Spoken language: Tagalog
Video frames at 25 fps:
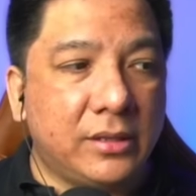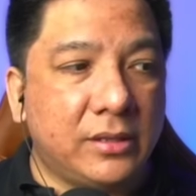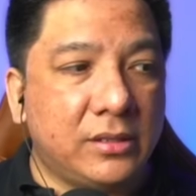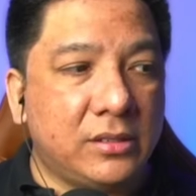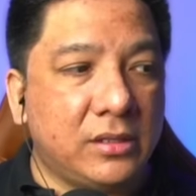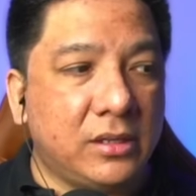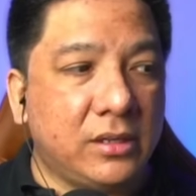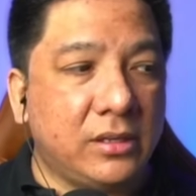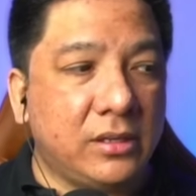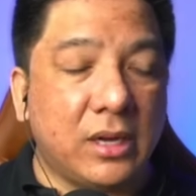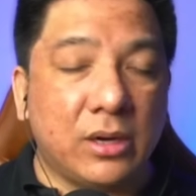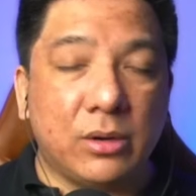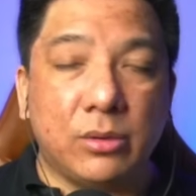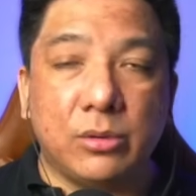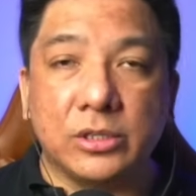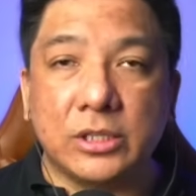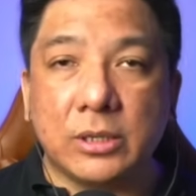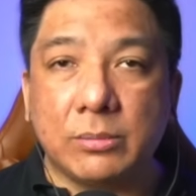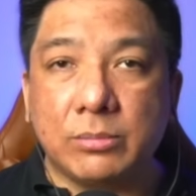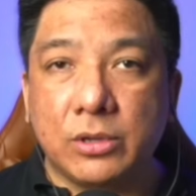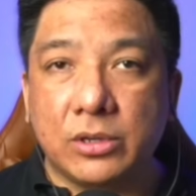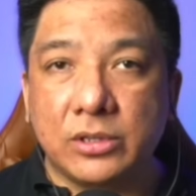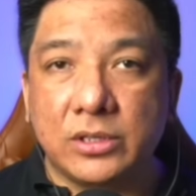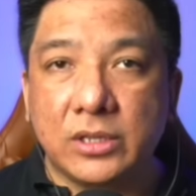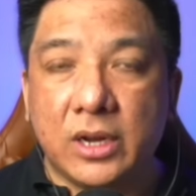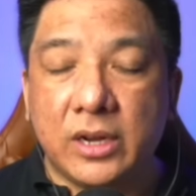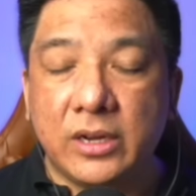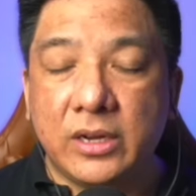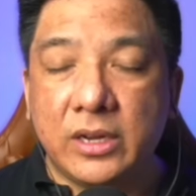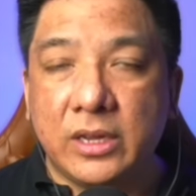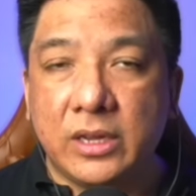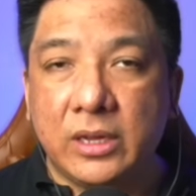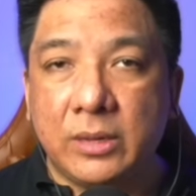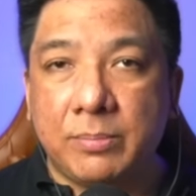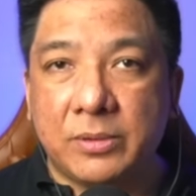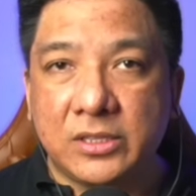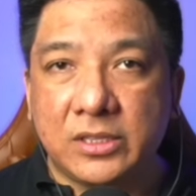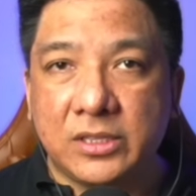Si, nag-usap daw sila
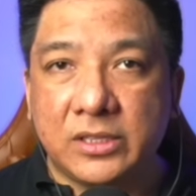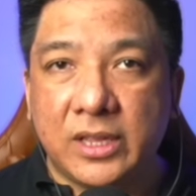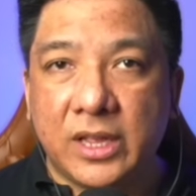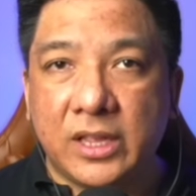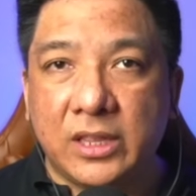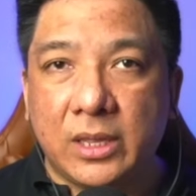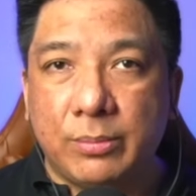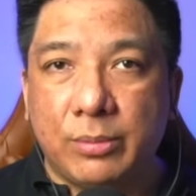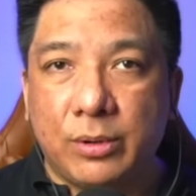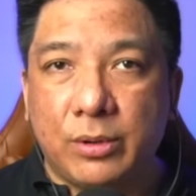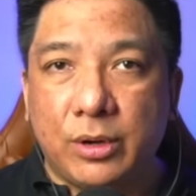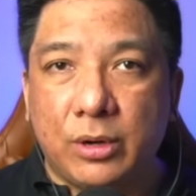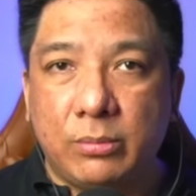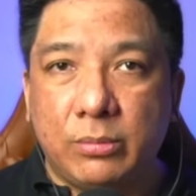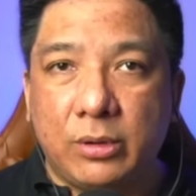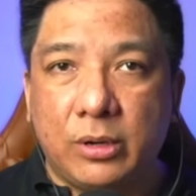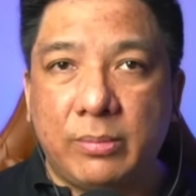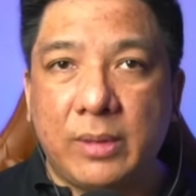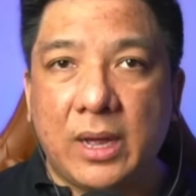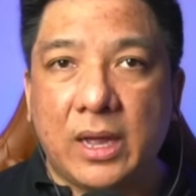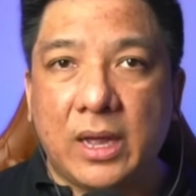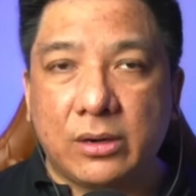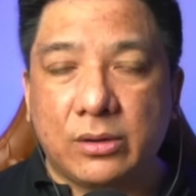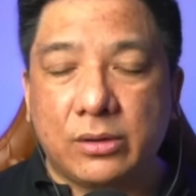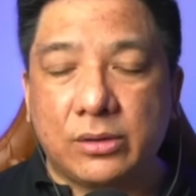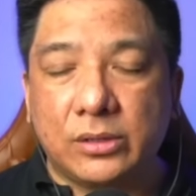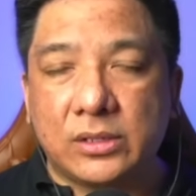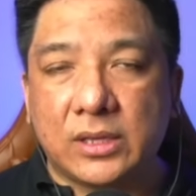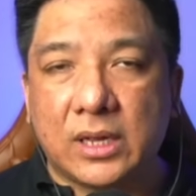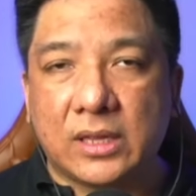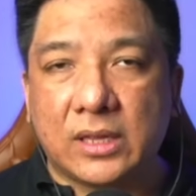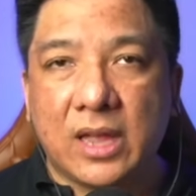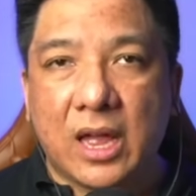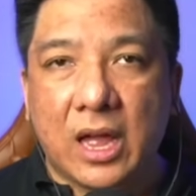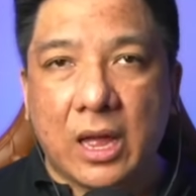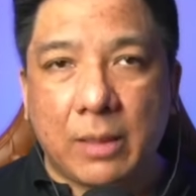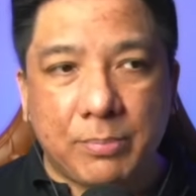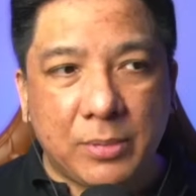ni Presidente Bongbong Marcos at
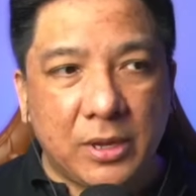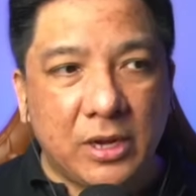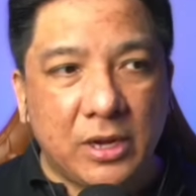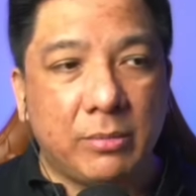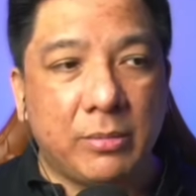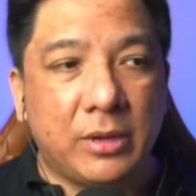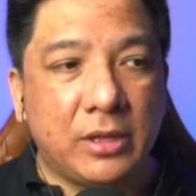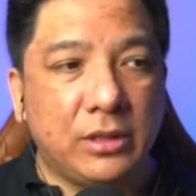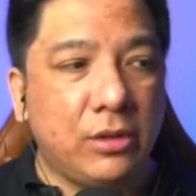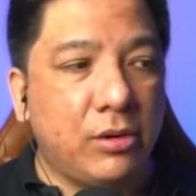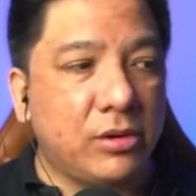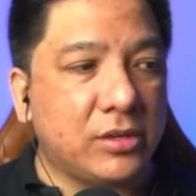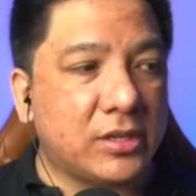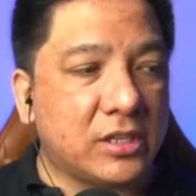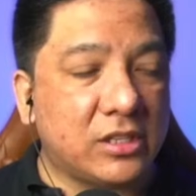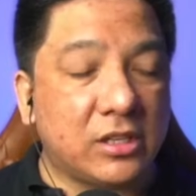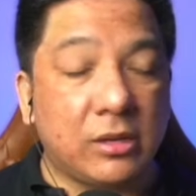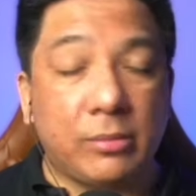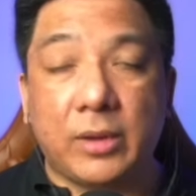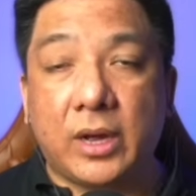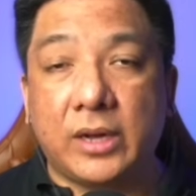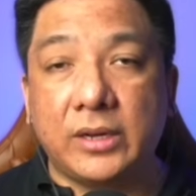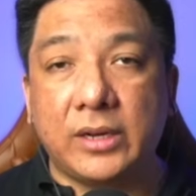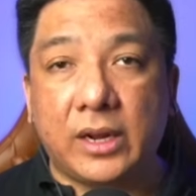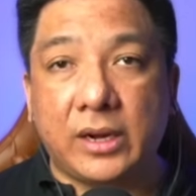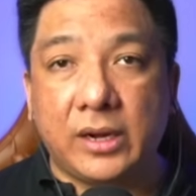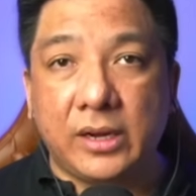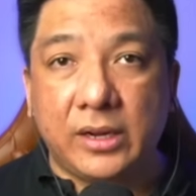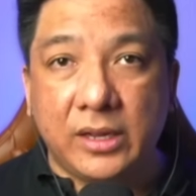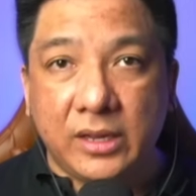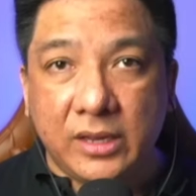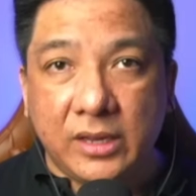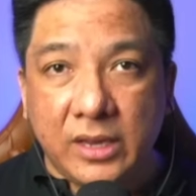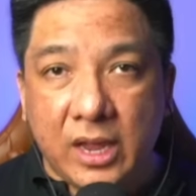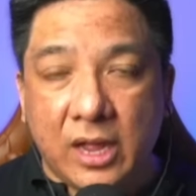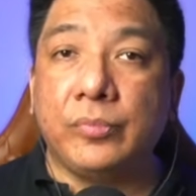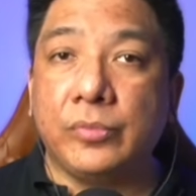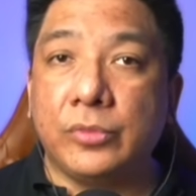happy naman daw siya sa mga narinig
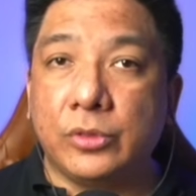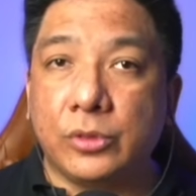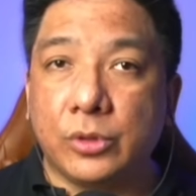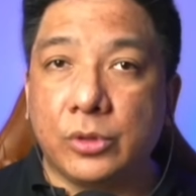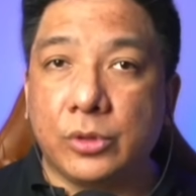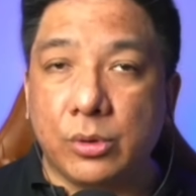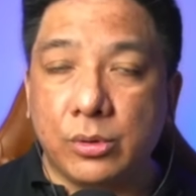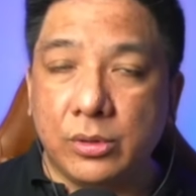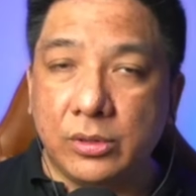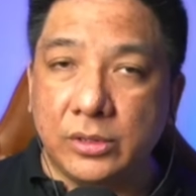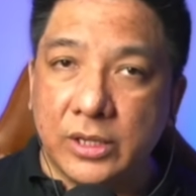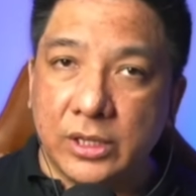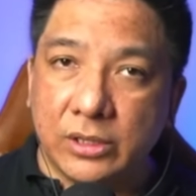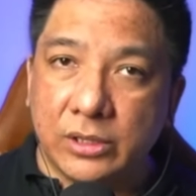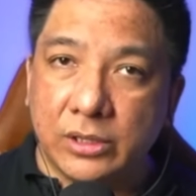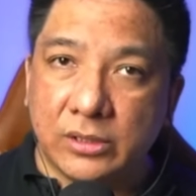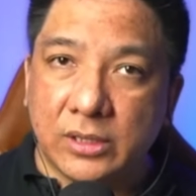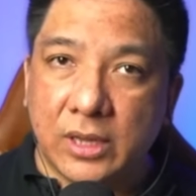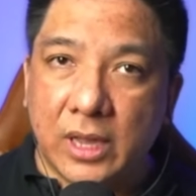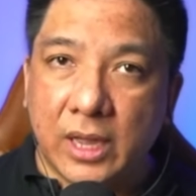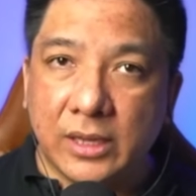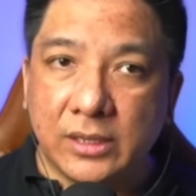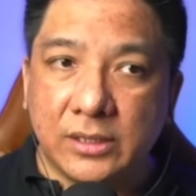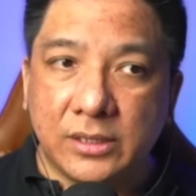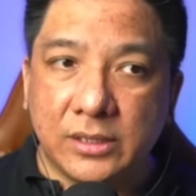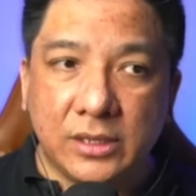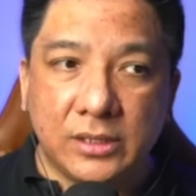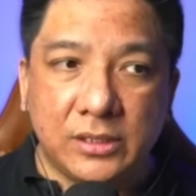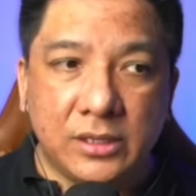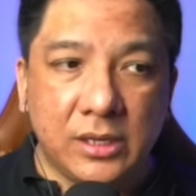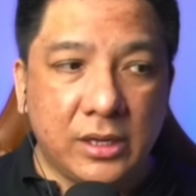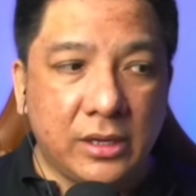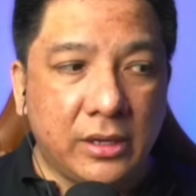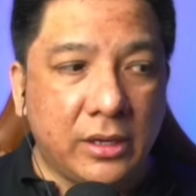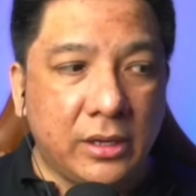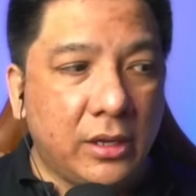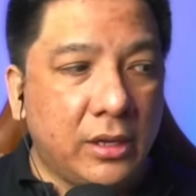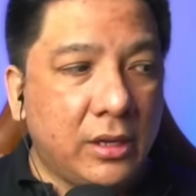niya tungkol dito sa
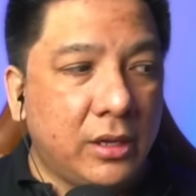ICC.